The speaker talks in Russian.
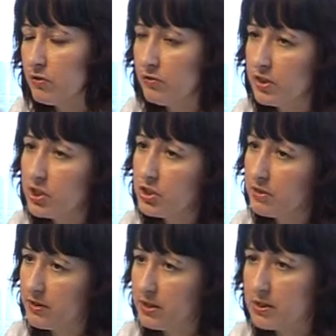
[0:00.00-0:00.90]
В
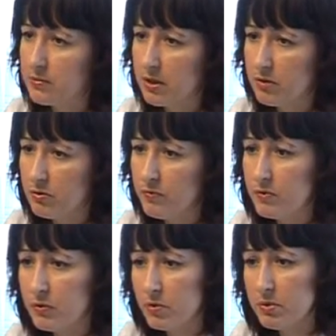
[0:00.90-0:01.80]
2012 году
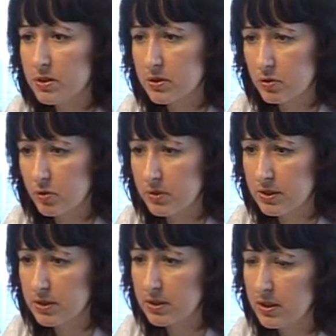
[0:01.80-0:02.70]
в Гомельской
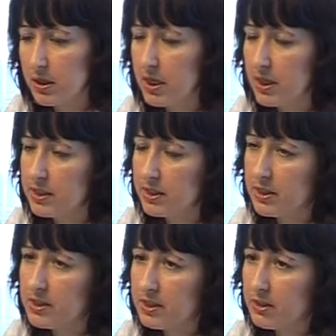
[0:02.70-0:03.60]
области
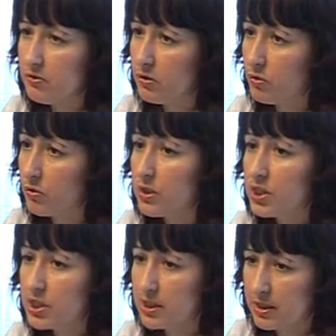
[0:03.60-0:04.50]
зарегистрировано около
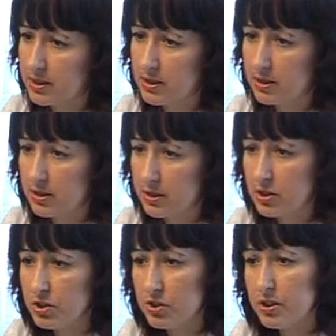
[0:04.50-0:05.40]
16
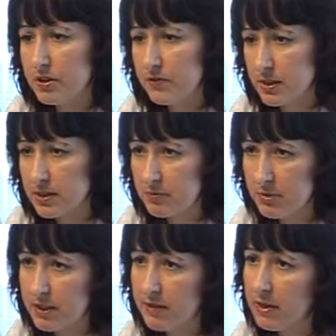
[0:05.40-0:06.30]
тысяч инфекций,
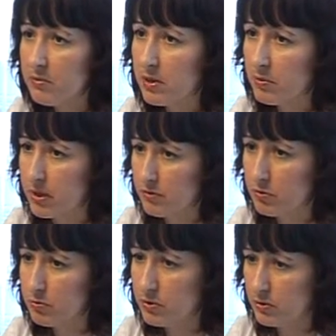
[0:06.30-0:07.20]
передаваемых
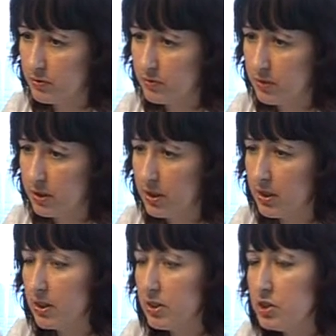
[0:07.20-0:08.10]
половым путем.
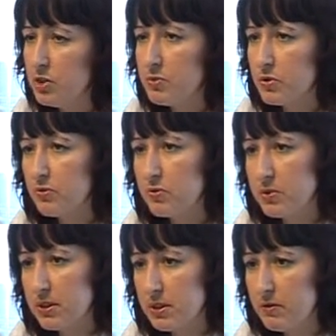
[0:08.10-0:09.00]

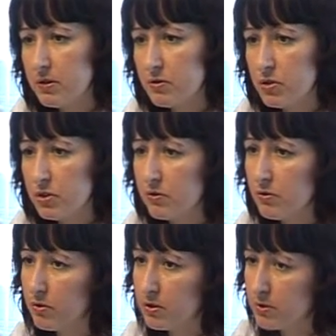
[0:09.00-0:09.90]
1589 случаев в
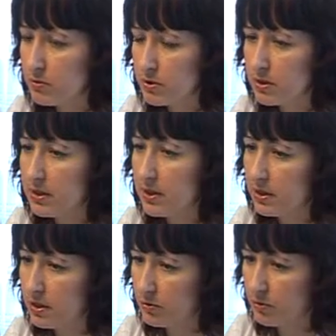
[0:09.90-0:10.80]
городе Мозыре и
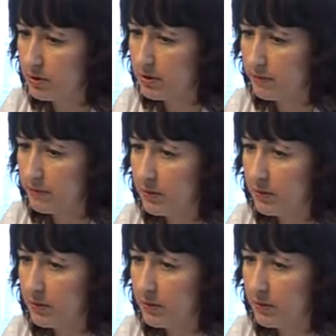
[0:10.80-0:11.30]
районе.